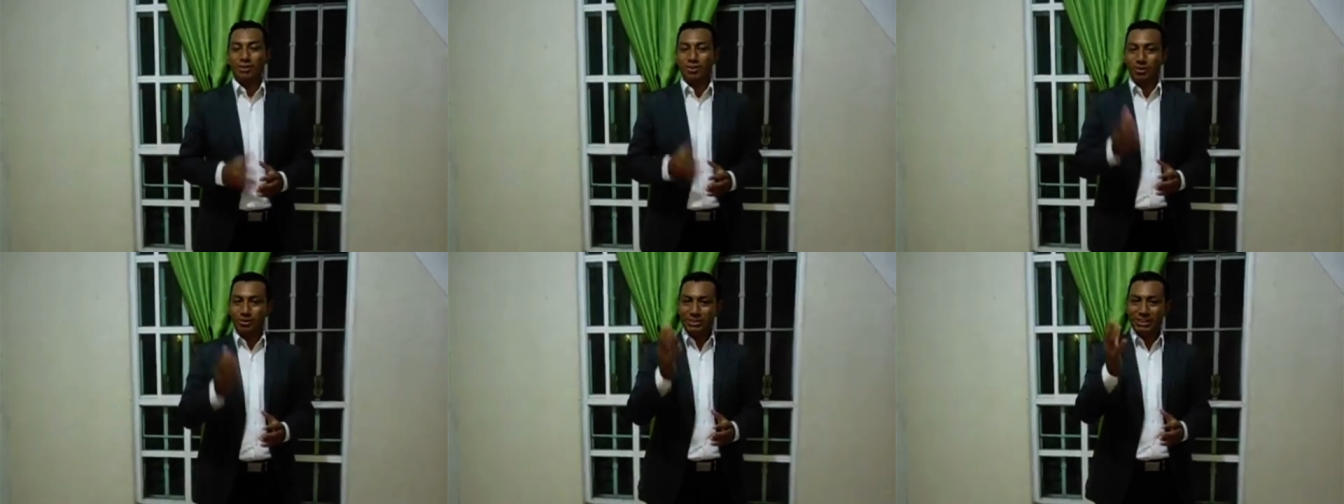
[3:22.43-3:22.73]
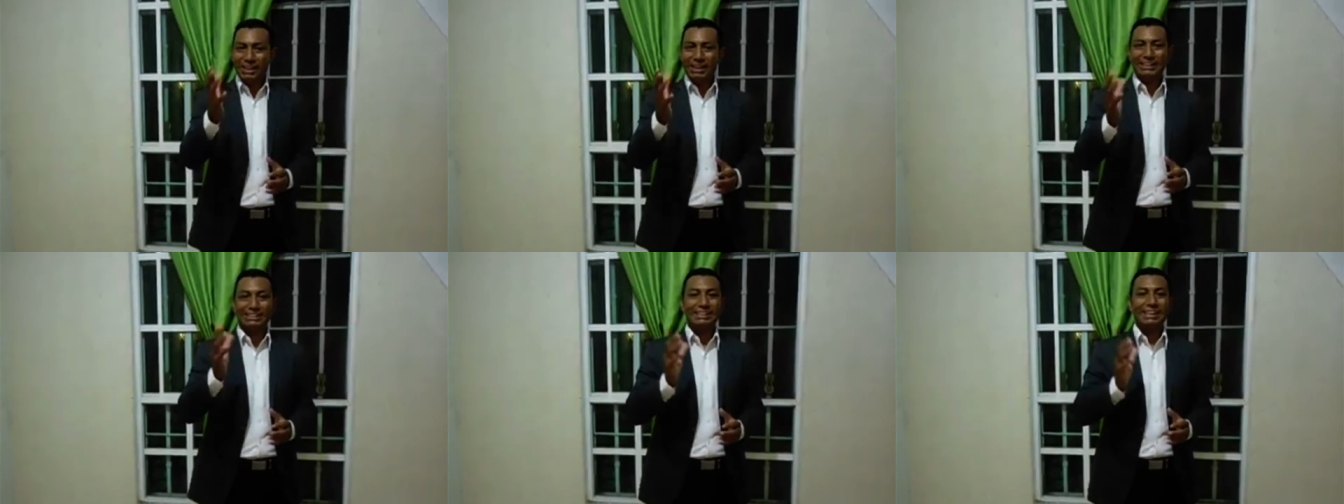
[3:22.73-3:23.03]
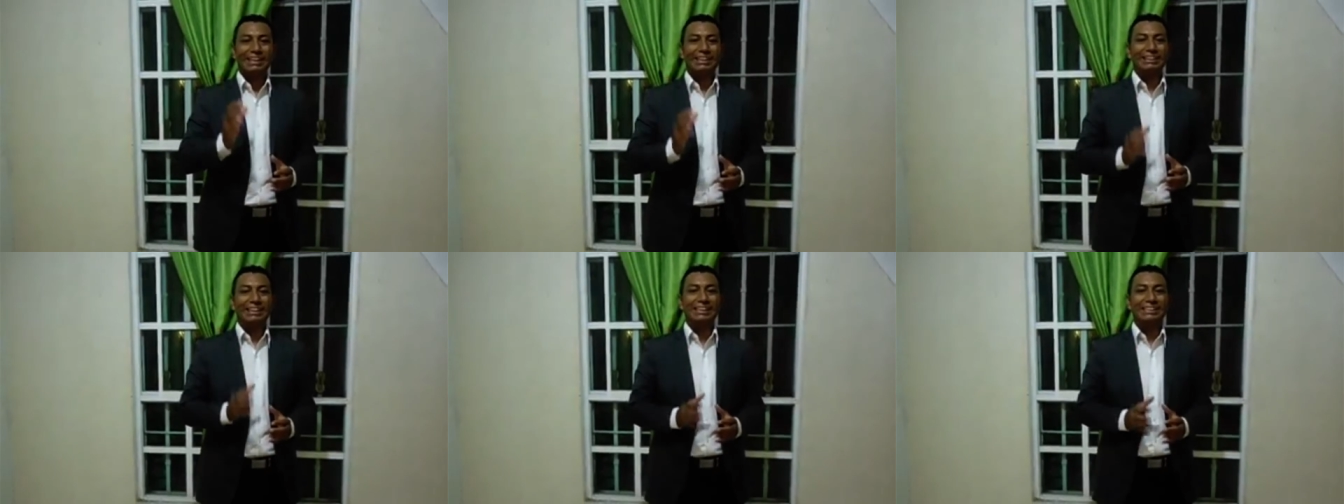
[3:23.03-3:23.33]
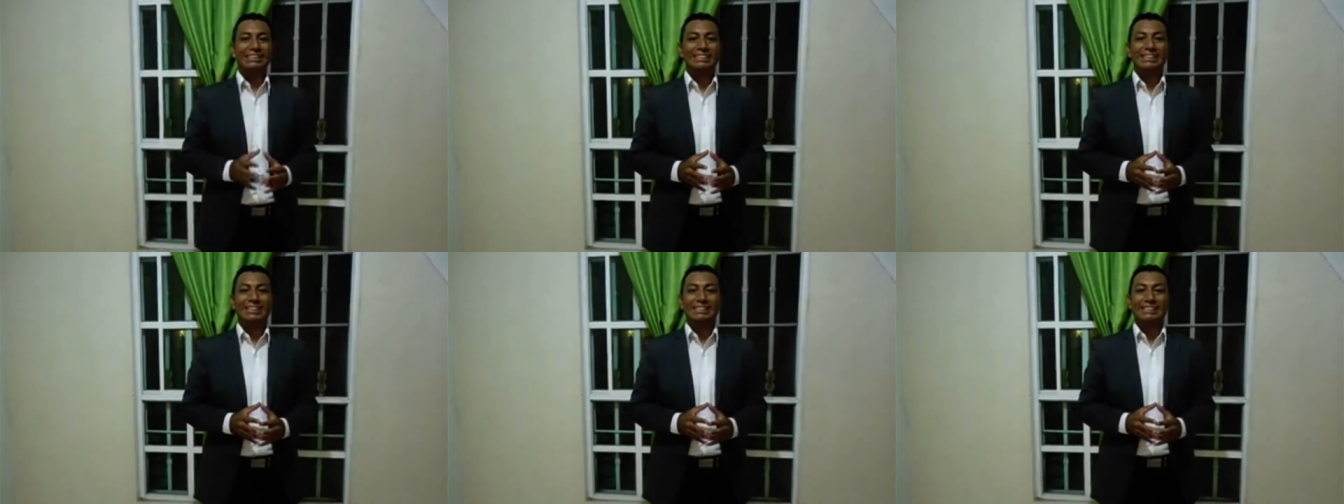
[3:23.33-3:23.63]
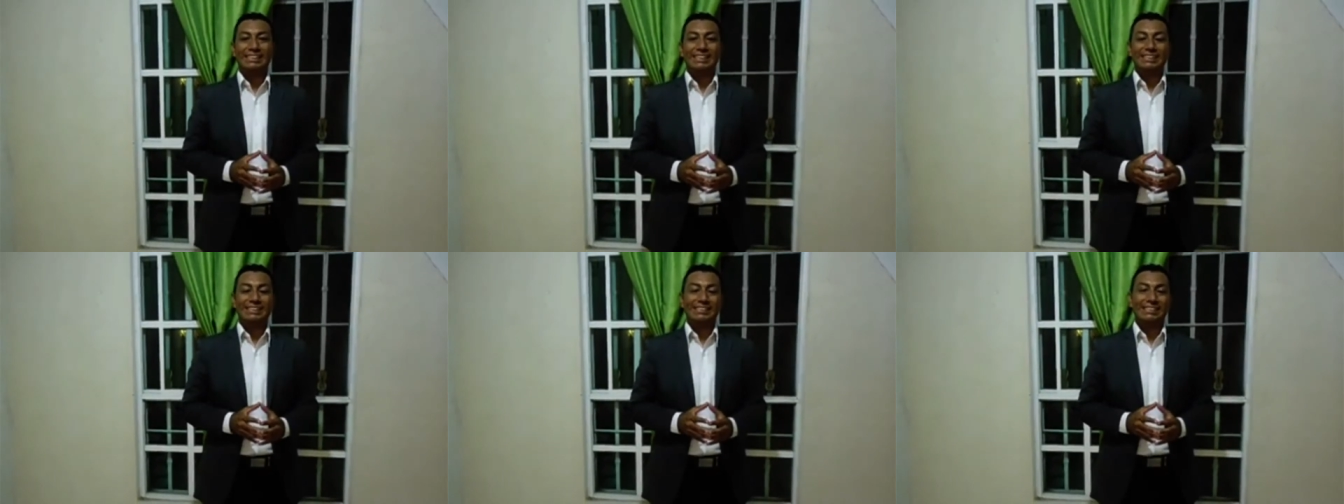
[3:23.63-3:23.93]
Otra de las
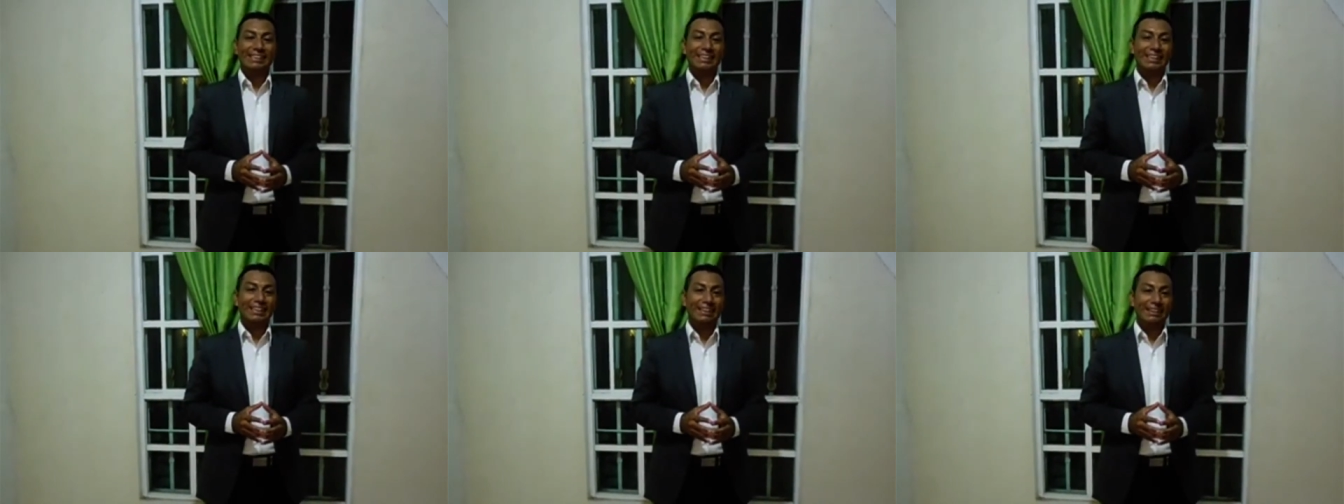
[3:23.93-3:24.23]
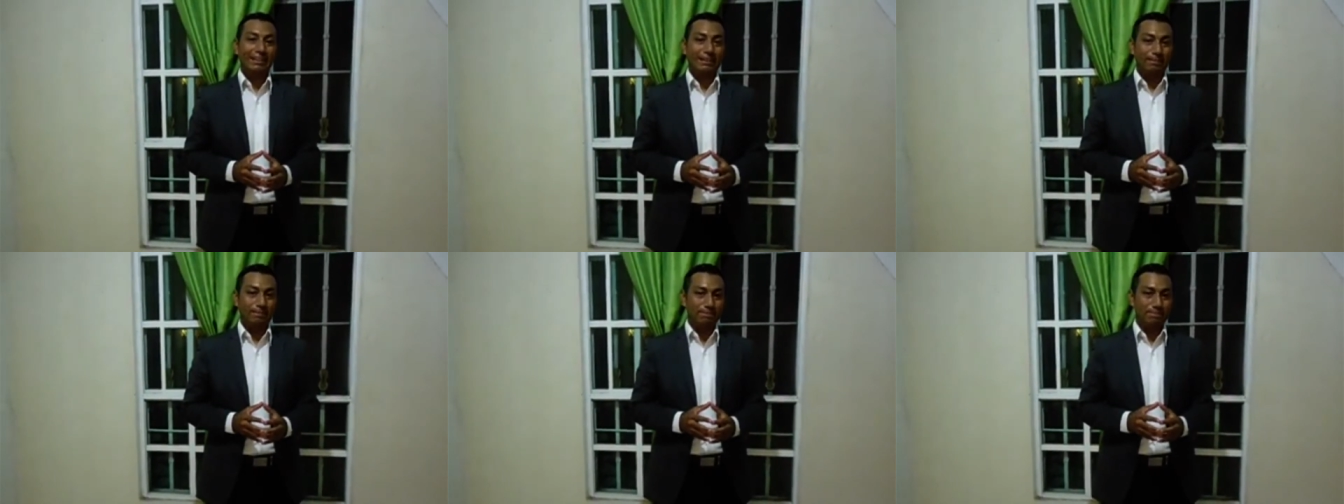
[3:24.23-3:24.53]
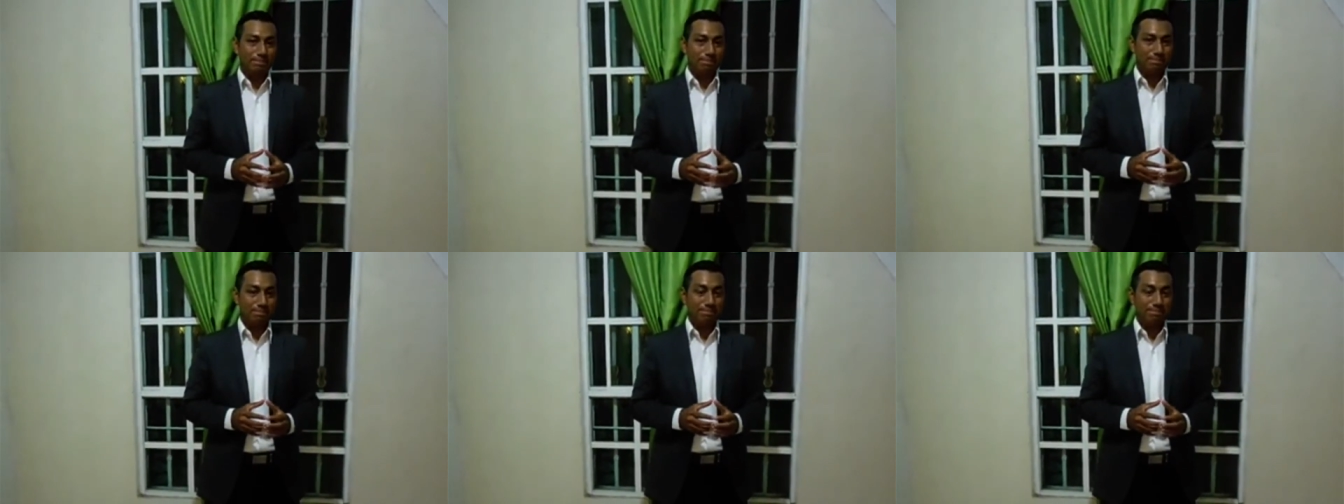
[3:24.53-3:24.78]
características es que